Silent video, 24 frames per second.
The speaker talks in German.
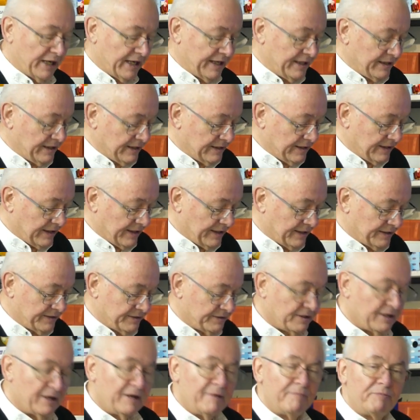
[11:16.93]

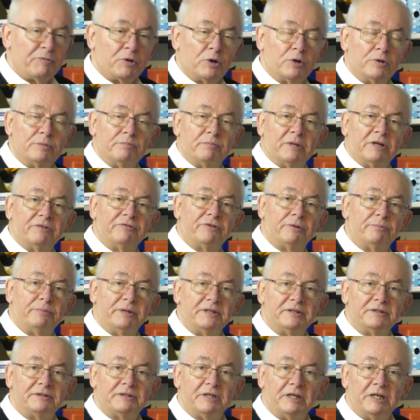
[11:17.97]
eingeleitet und man
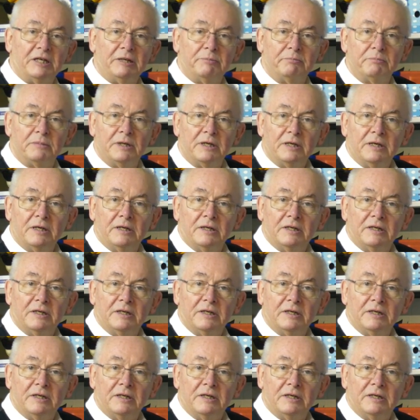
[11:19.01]
verbindet eben